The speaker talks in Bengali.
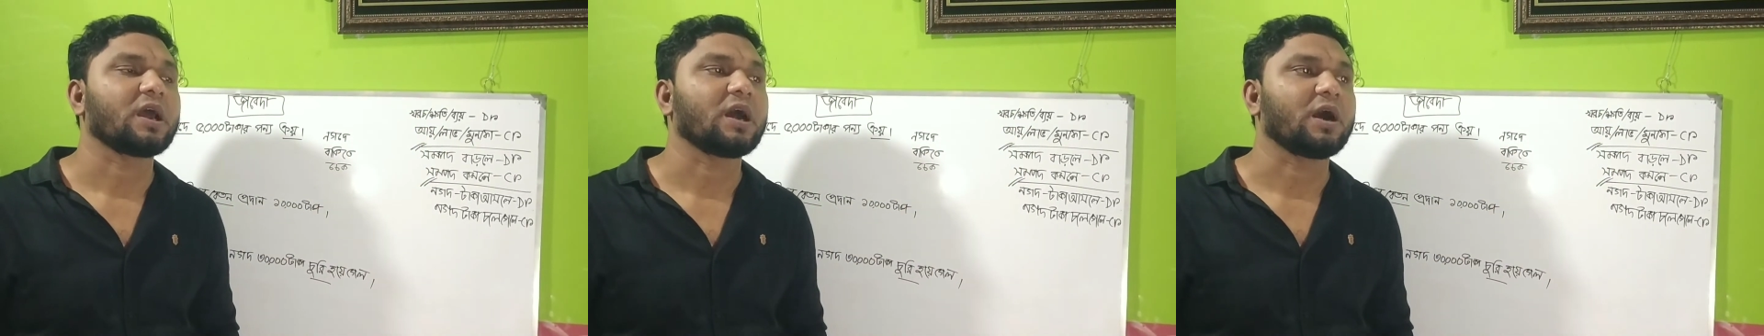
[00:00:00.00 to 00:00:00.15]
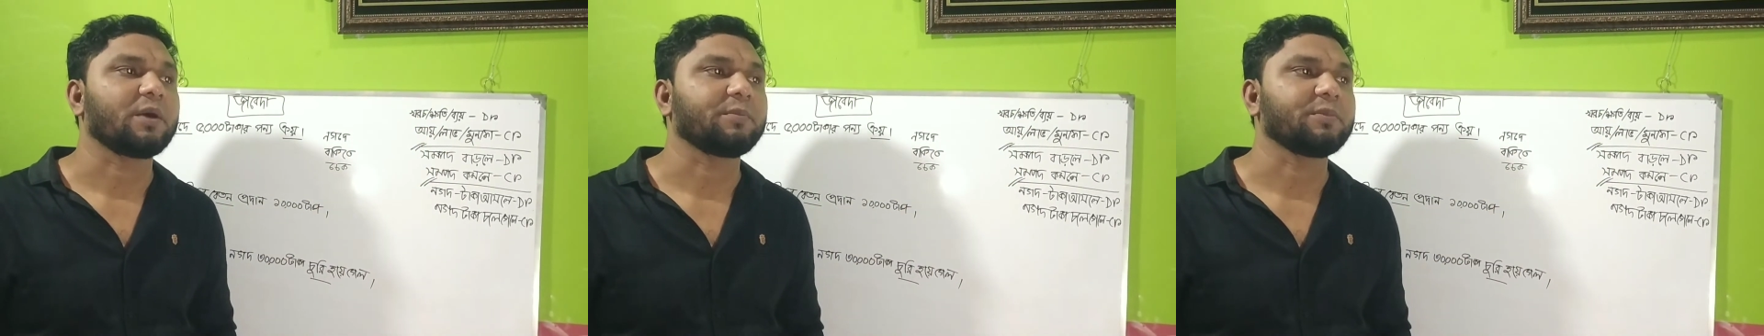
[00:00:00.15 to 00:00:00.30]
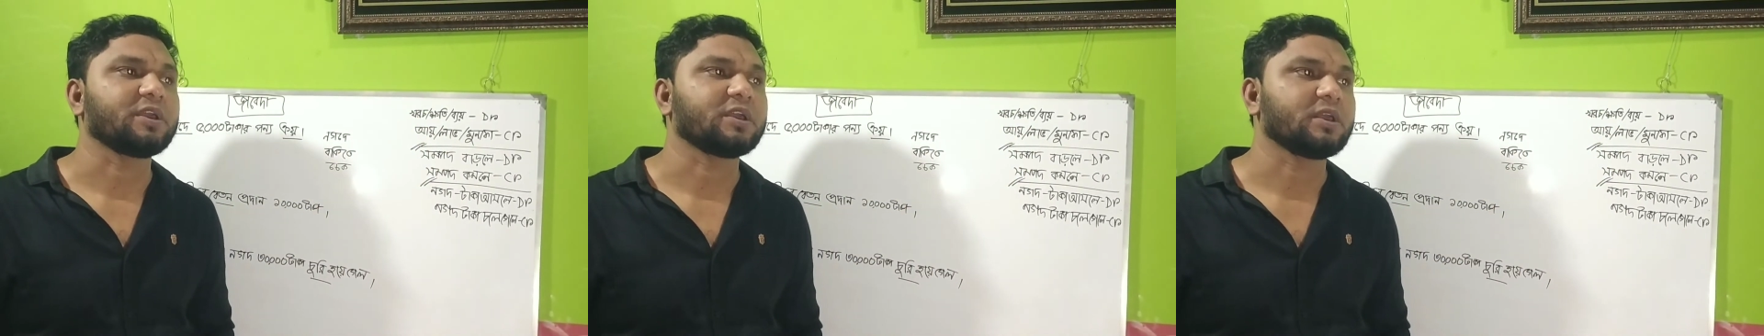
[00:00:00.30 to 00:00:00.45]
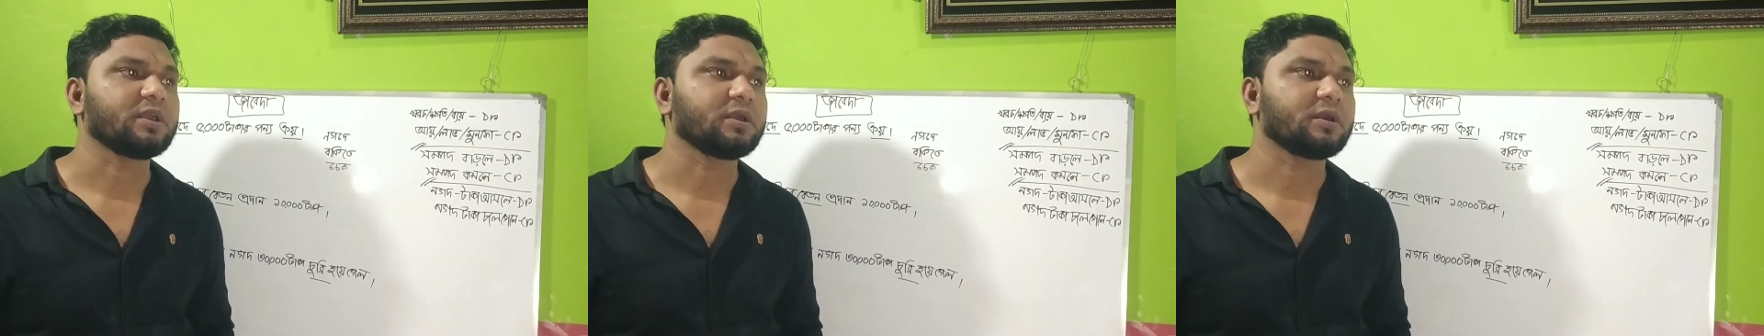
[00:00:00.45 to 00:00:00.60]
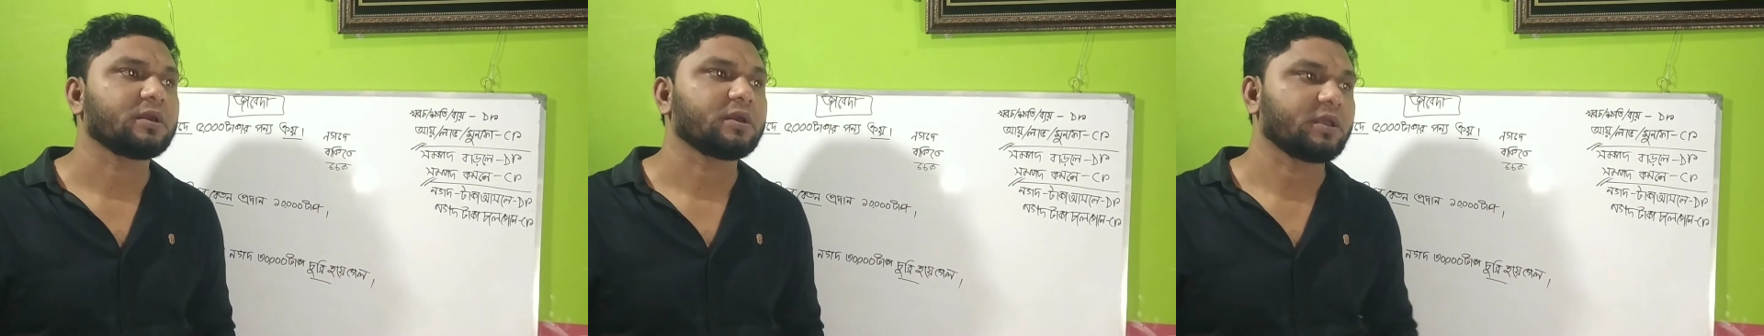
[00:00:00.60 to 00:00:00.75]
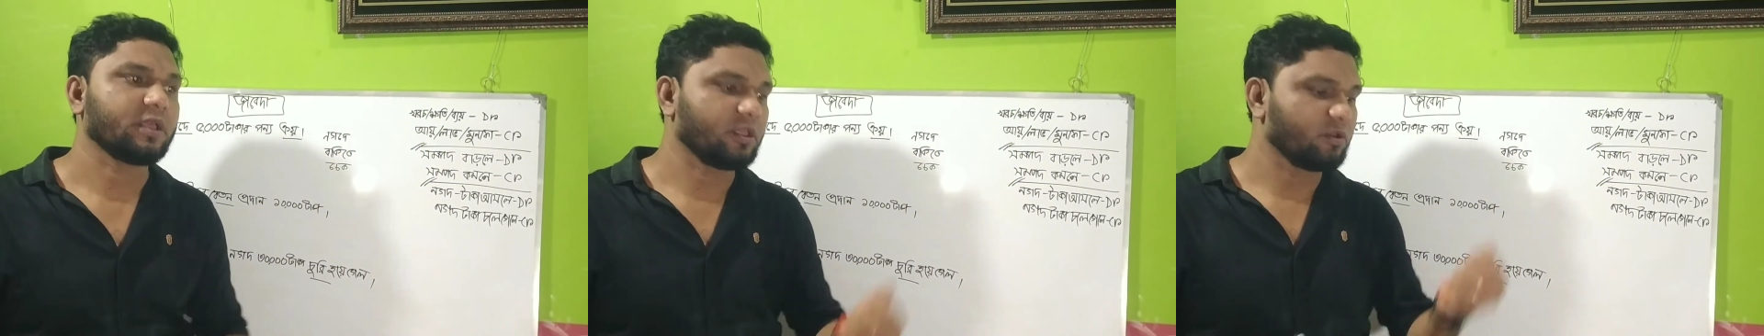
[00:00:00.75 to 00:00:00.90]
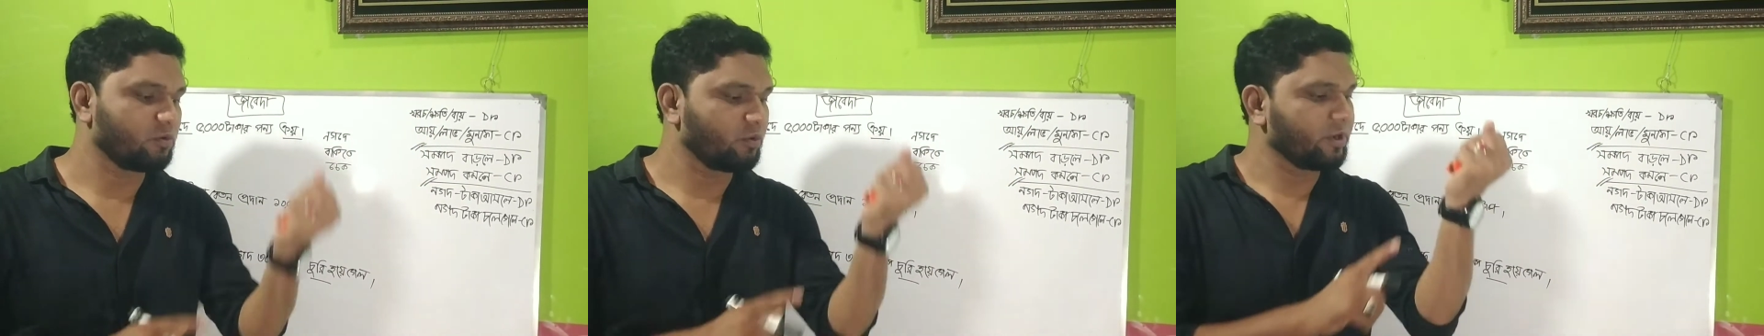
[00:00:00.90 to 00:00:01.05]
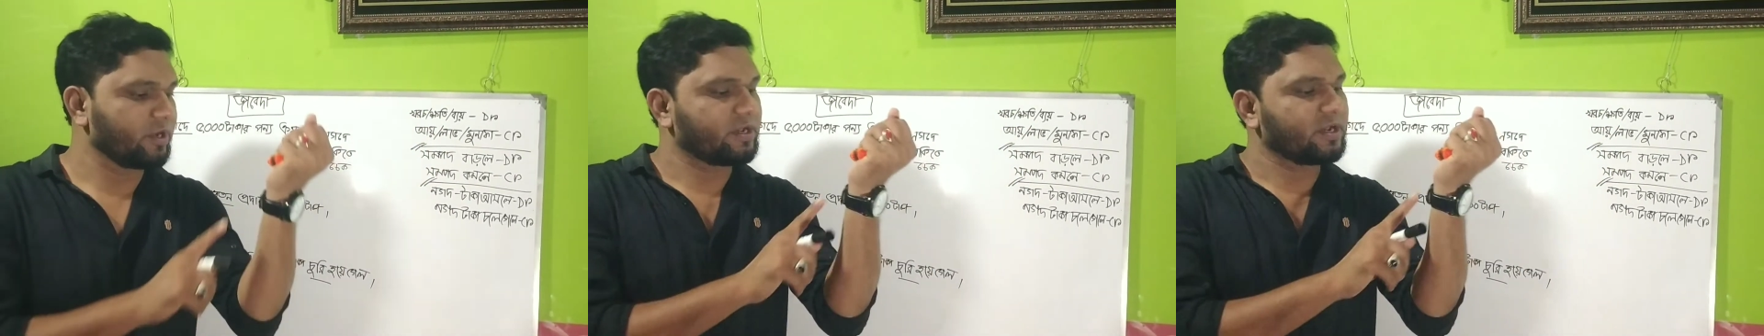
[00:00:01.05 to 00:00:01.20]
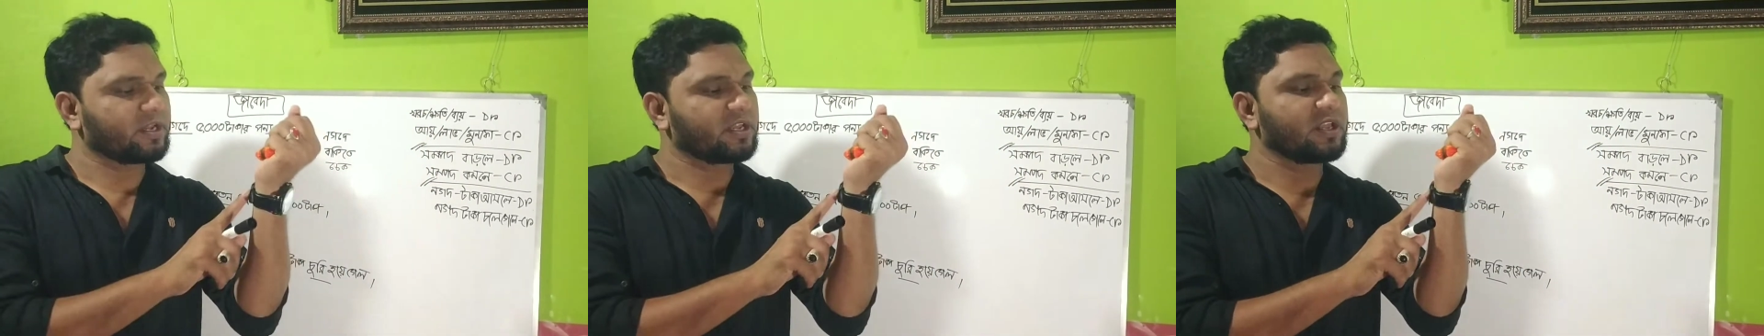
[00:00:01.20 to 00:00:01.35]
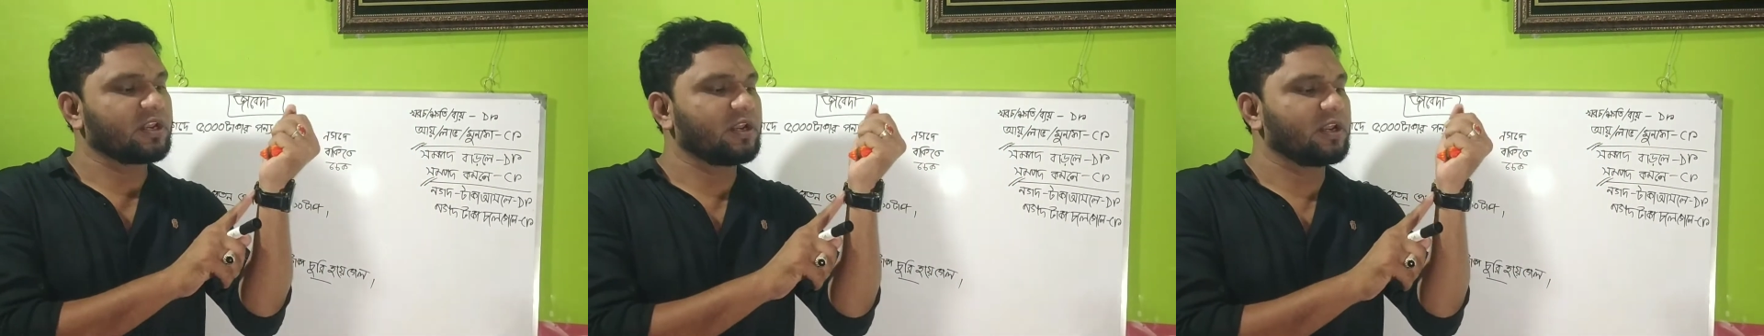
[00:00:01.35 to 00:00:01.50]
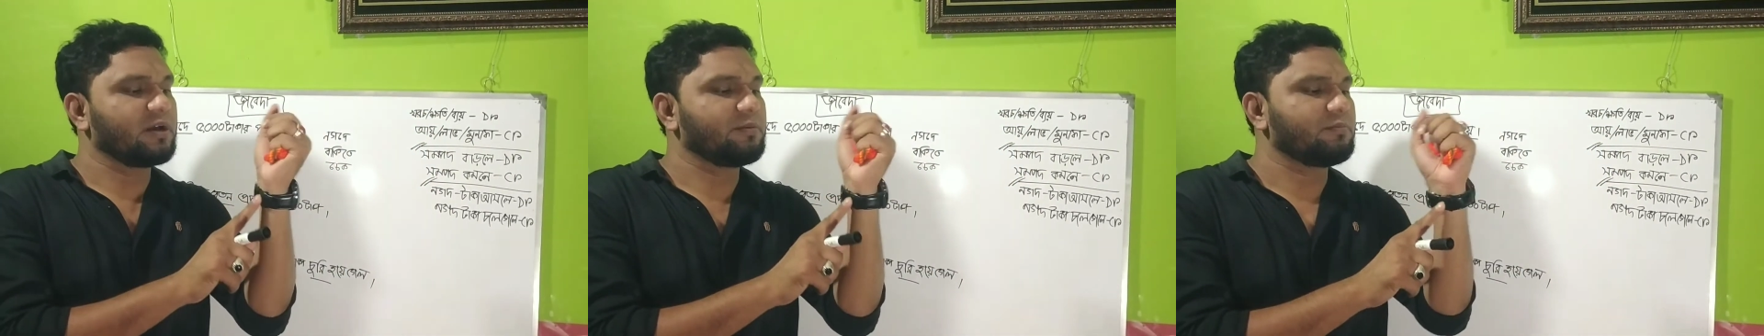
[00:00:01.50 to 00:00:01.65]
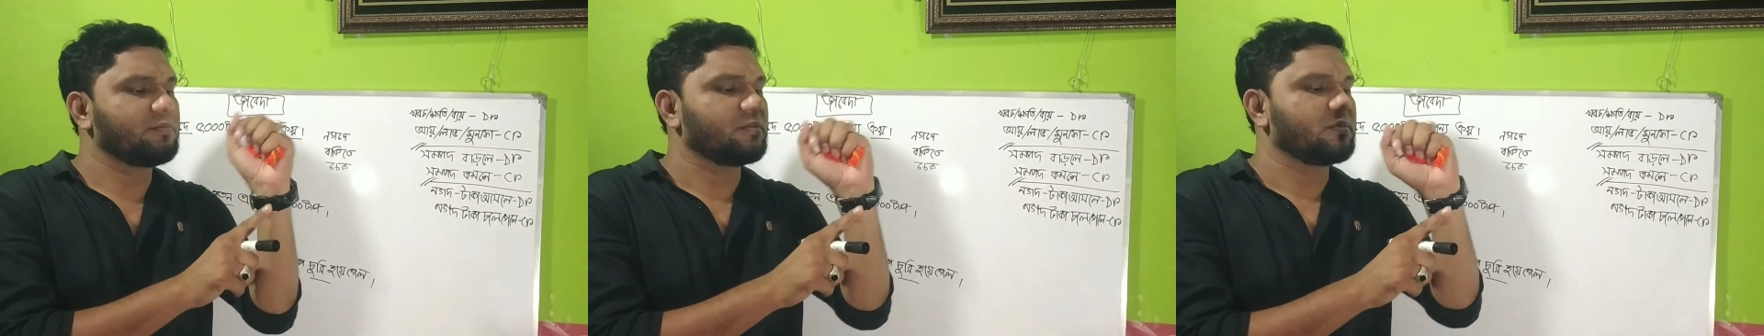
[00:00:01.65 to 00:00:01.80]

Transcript: আমি এই ঘড়িটা কিনলাম